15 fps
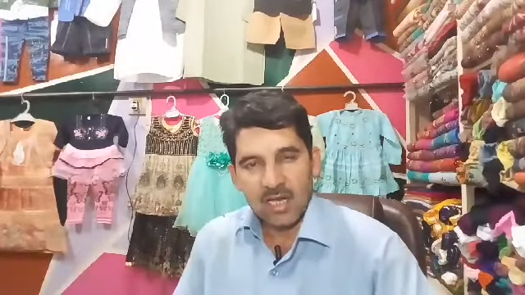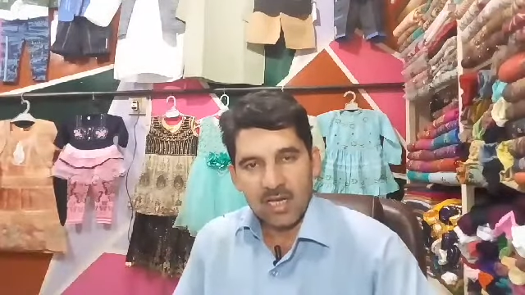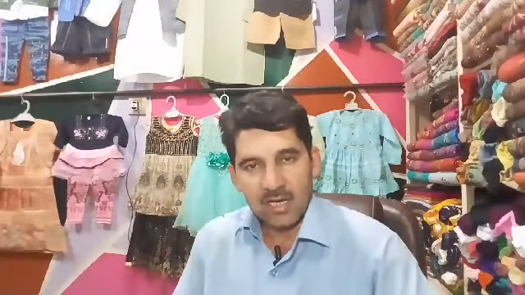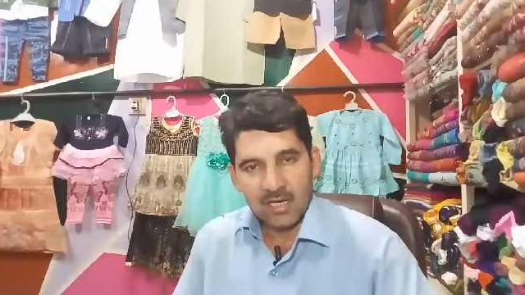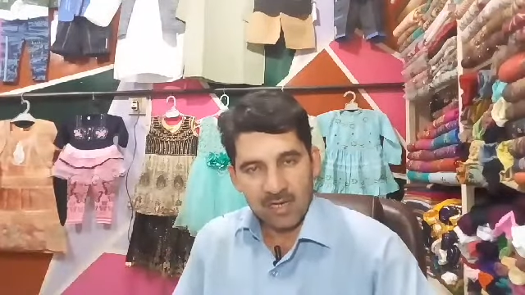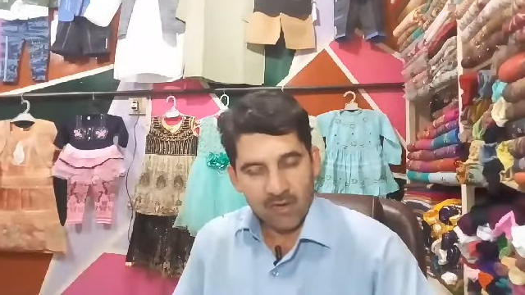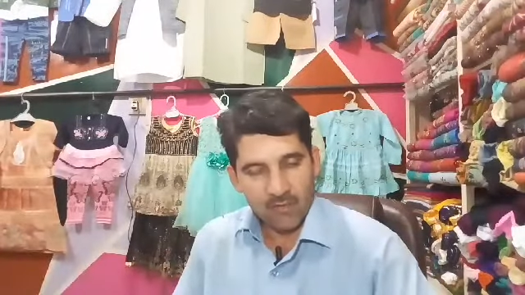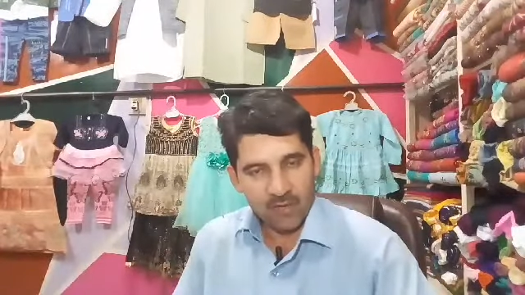
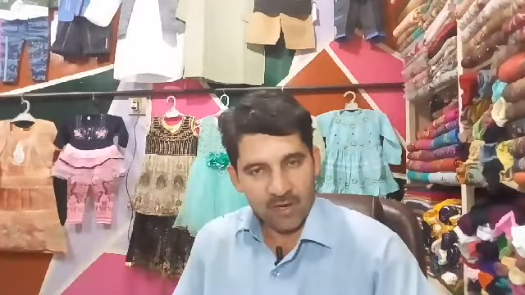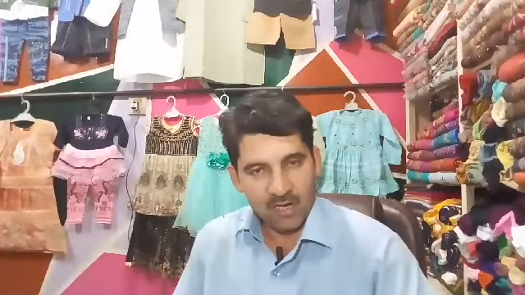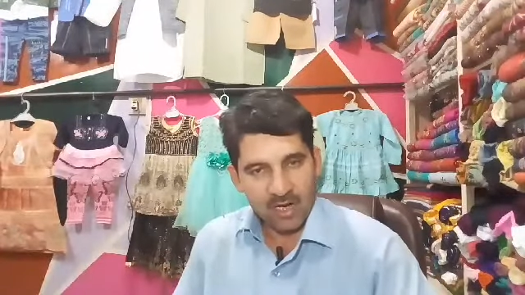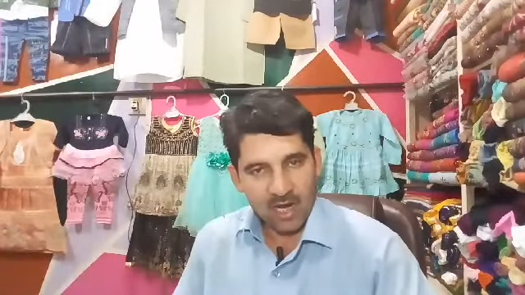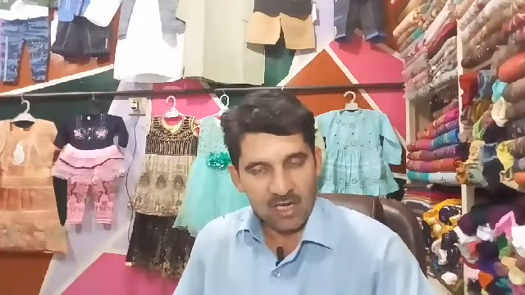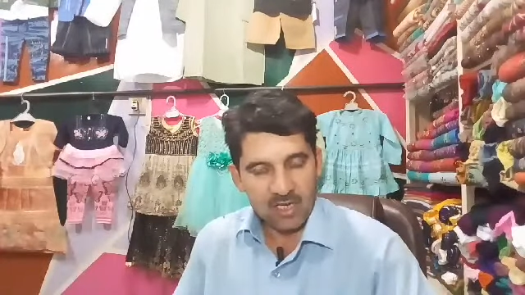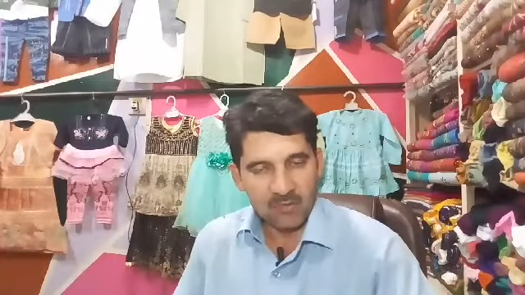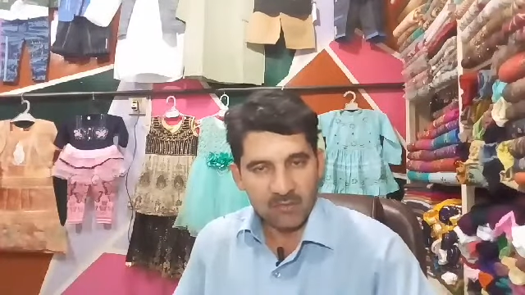नबे
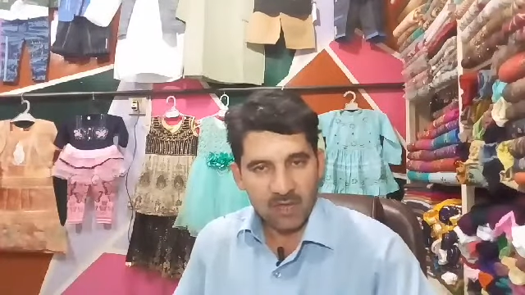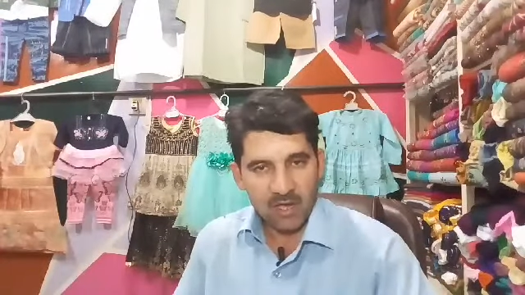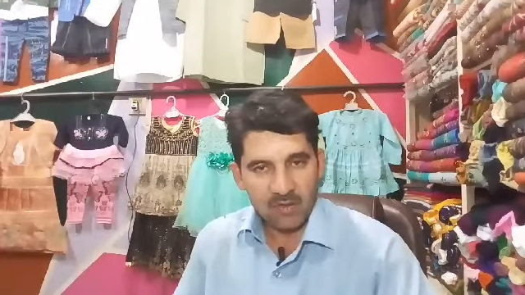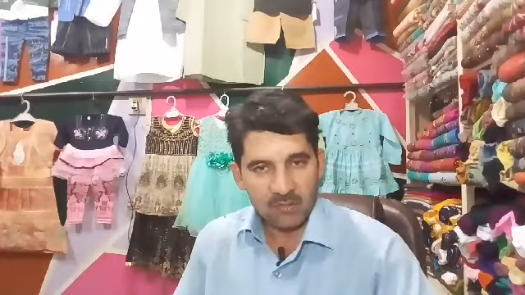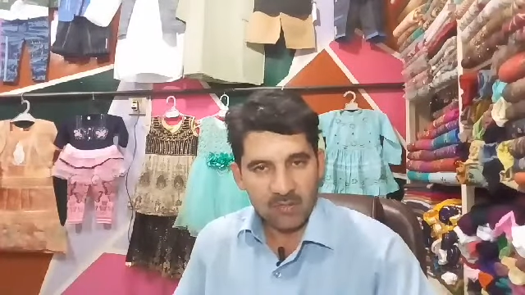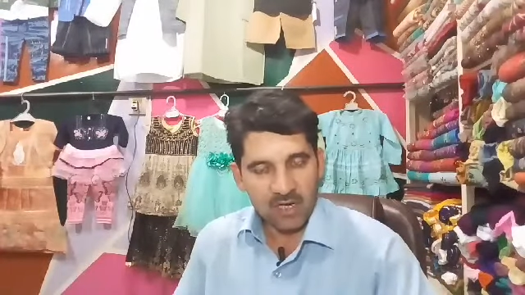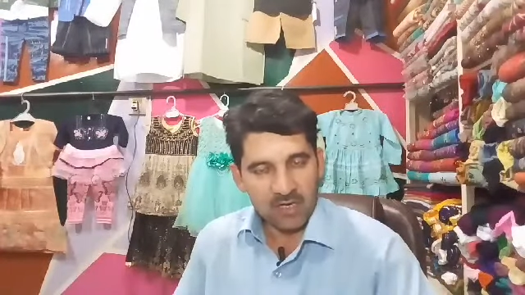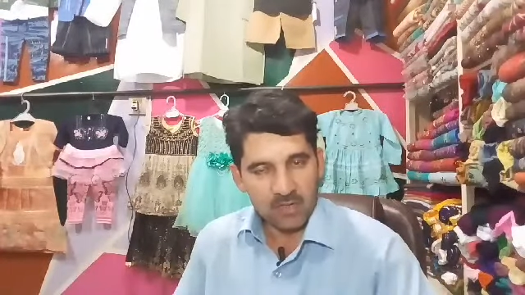नाइन्टी
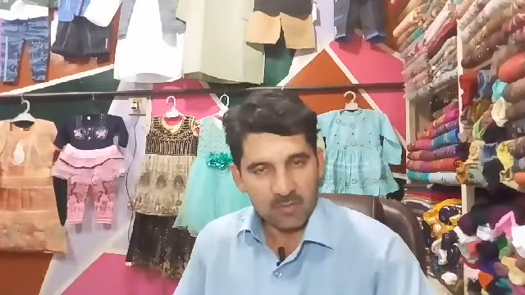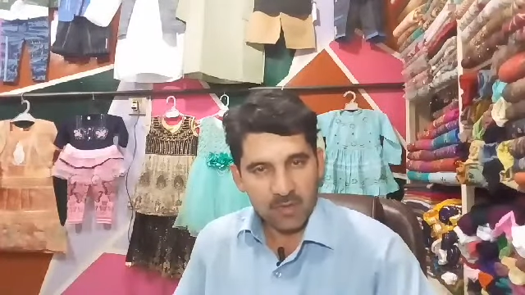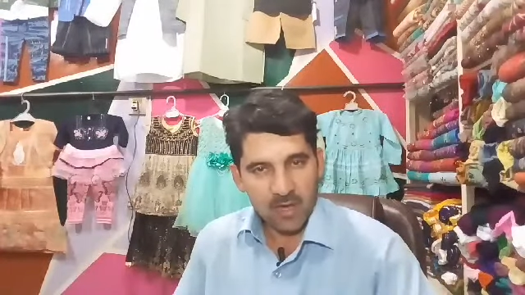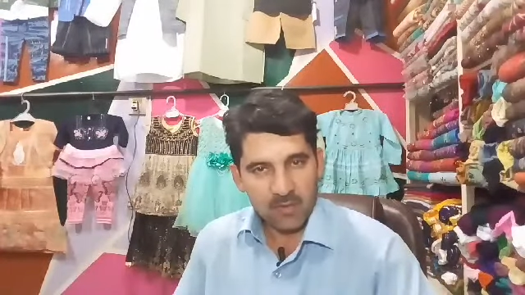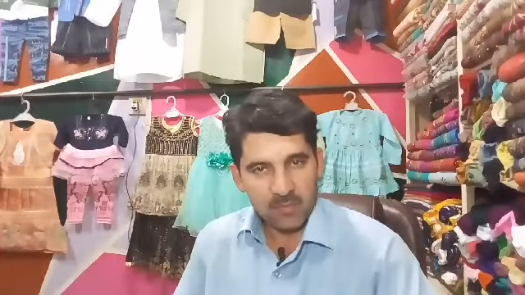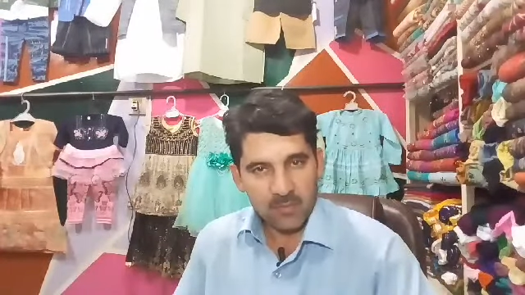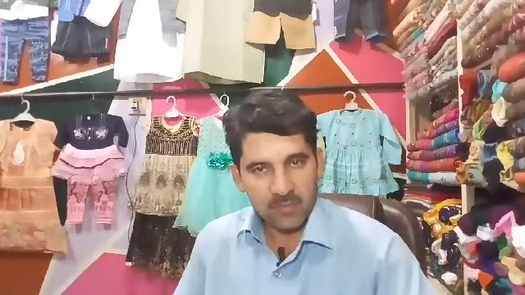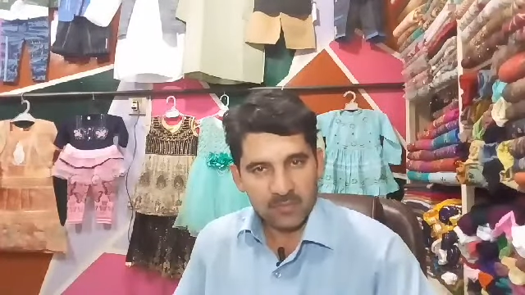फाइव एटी
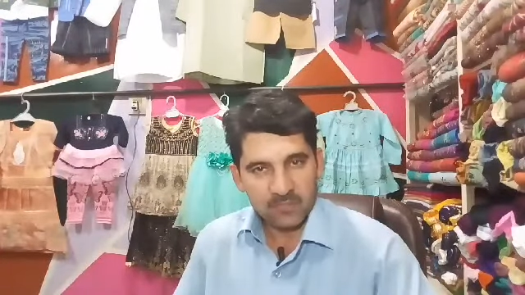फाइव